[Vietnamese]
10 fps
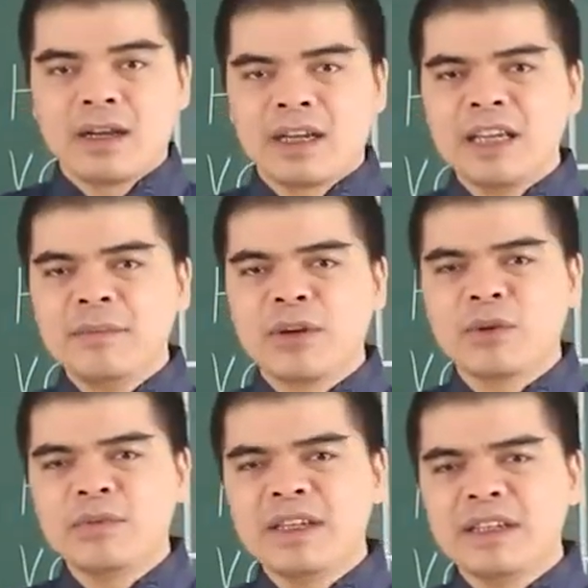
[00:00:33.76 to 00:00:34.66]
khi mà
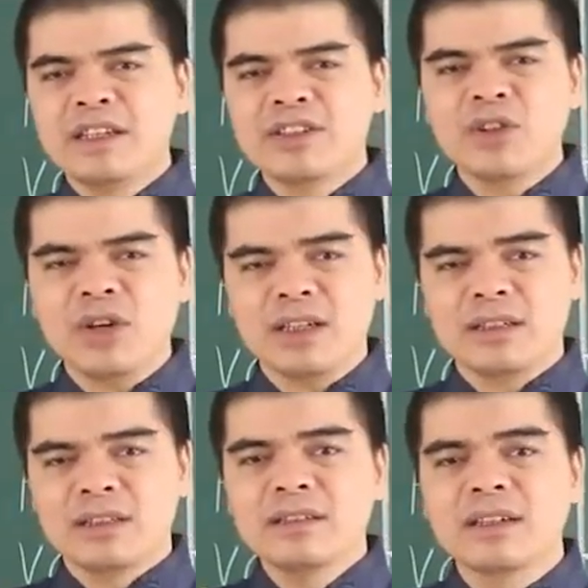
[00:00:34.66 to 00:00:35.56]
quý vị lựa chọn
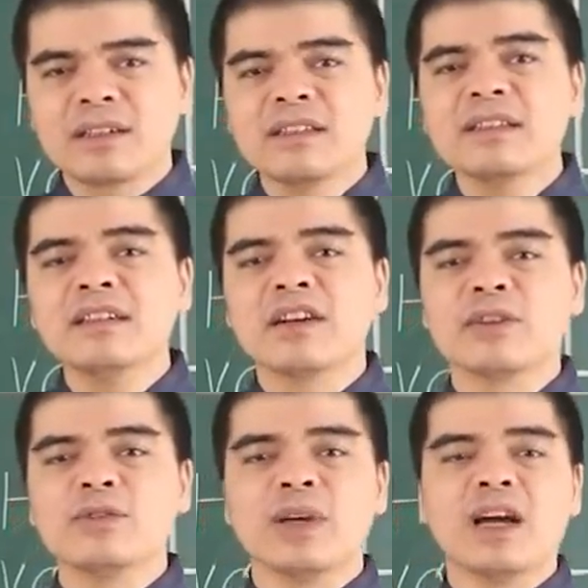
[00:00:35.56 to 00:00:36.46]
được những người
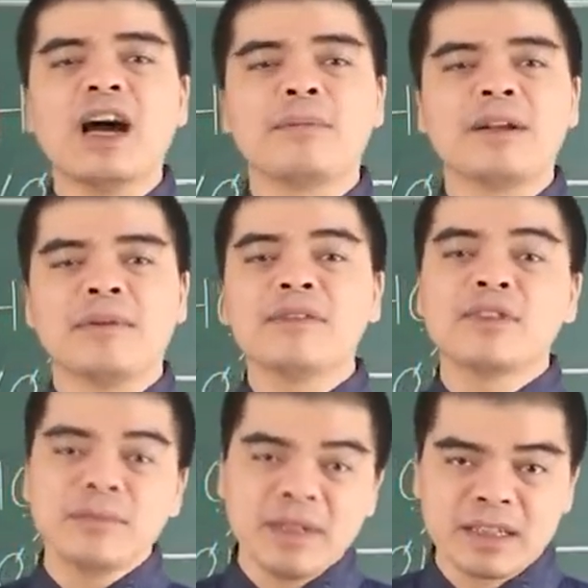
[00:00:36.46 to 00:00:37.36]
có tuổi hợp làm ăn
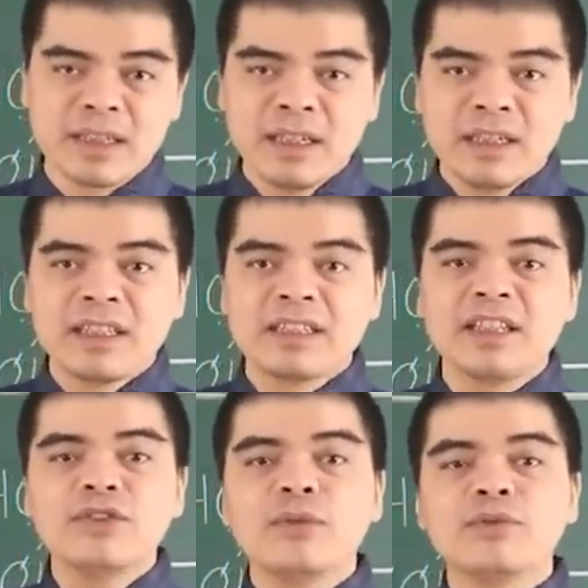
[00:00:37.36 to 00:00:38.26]
với mình thì
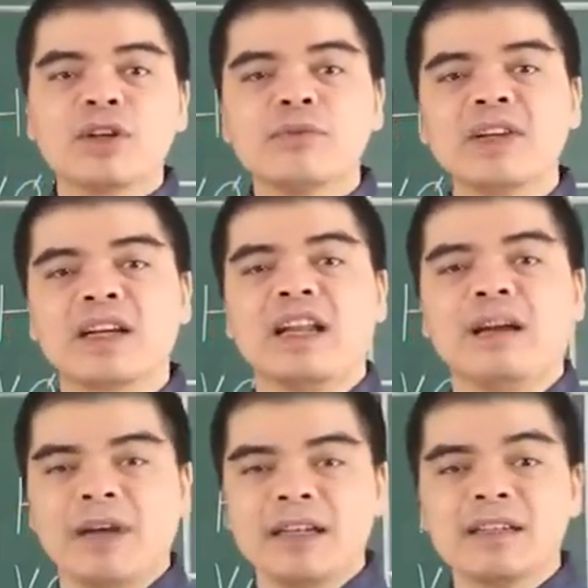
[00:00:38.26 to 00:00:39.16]
sẽ giúp cho cái việc
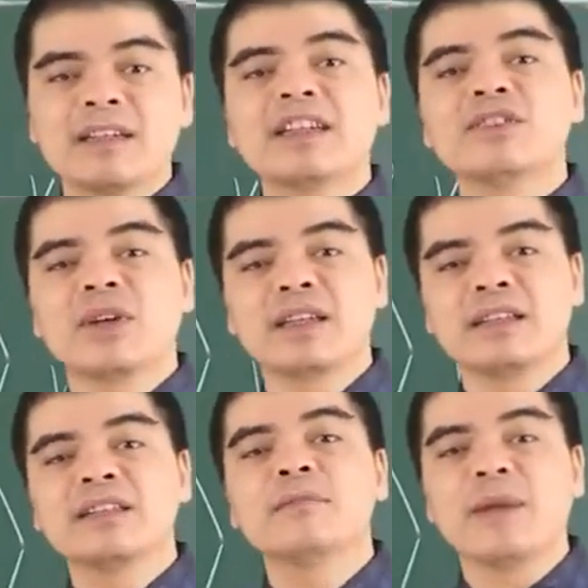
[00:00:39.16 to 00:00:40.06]
làm ăn, kinh
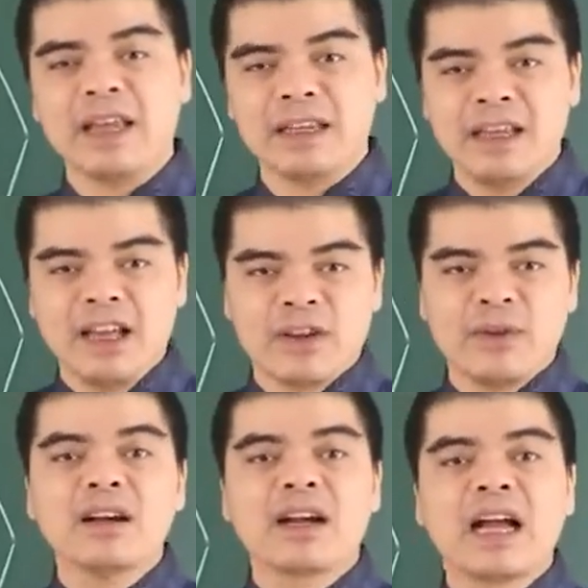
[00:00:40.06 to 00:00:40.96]
doanh, thương mại
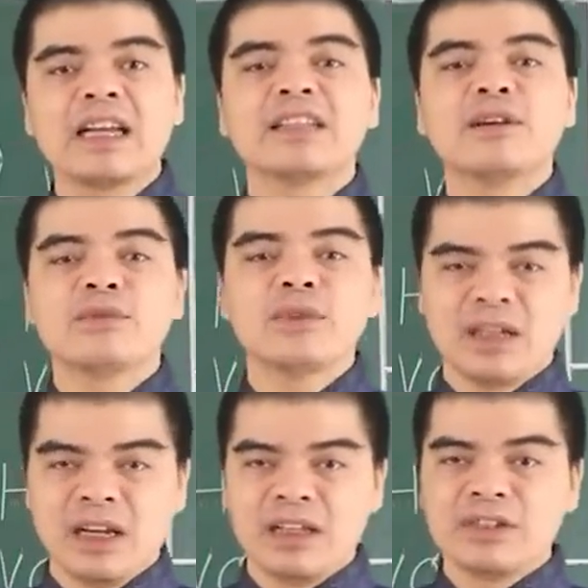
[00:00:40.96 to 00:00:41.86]
nó được hanh thông thuận
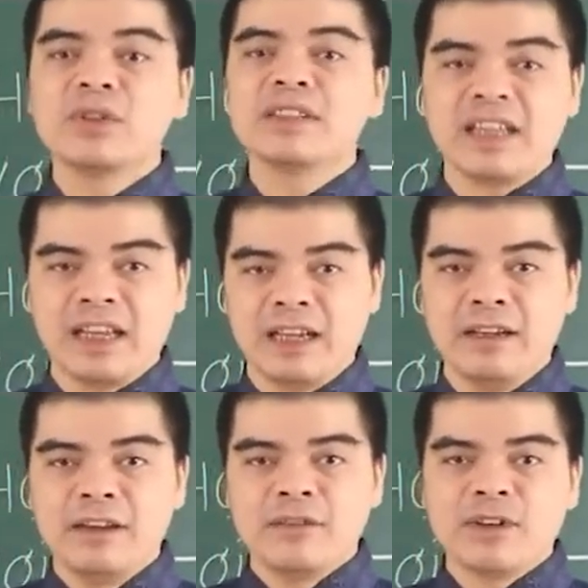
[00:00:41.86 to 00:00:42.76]
lợi, suôn sẻ
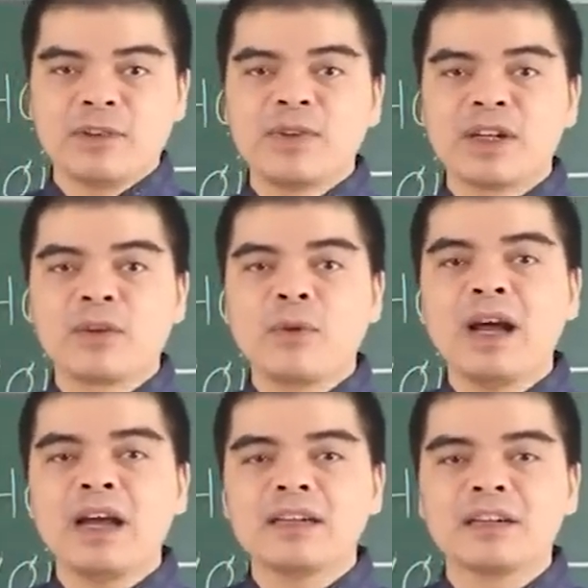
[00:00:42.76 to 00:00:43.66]
và vượt
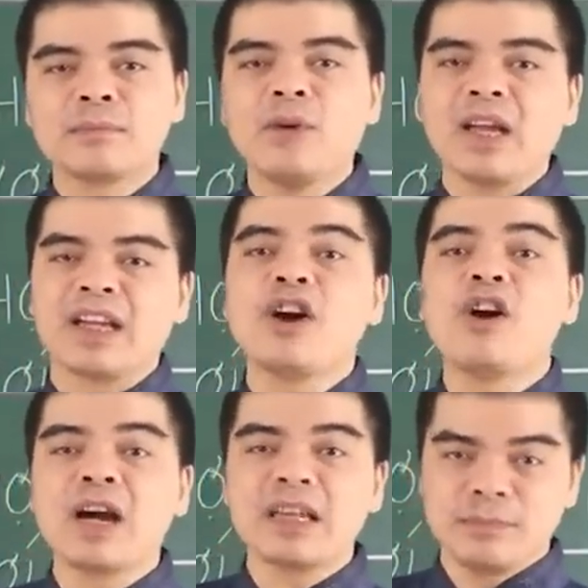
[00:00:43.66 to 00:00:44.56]
qua được mọi cái
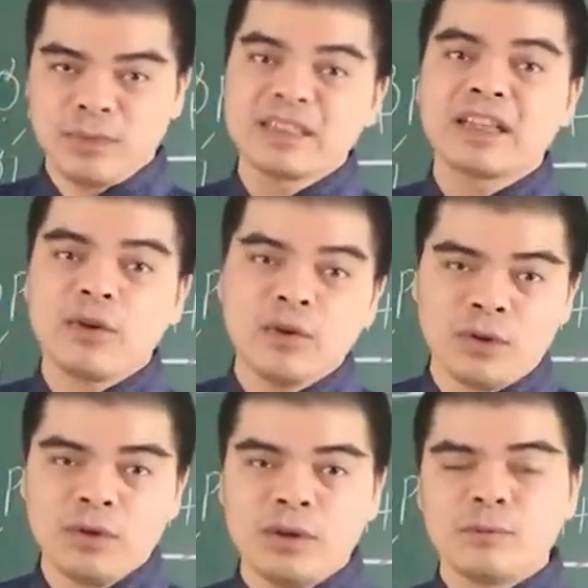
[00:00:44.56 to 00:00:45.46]
khó khăn, mọi cái gian
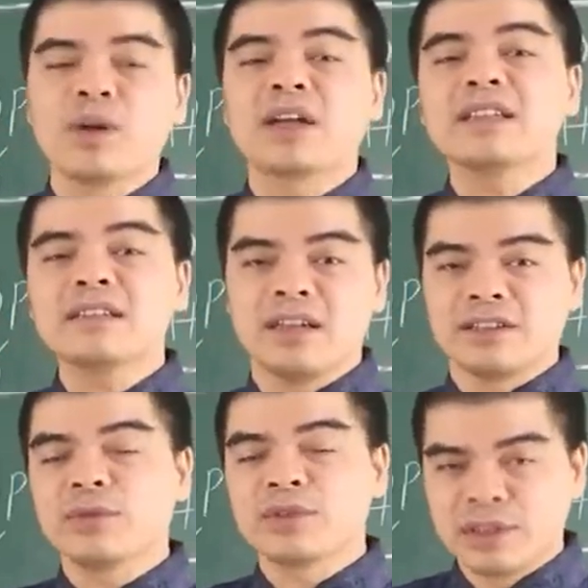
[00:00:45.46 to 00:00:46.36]
khổ, mọi cái trắc
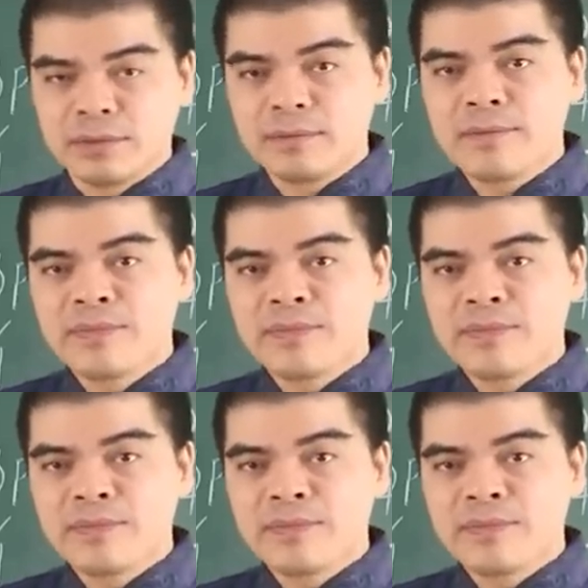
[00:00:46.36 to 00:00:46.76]
trở trong cuộc sống.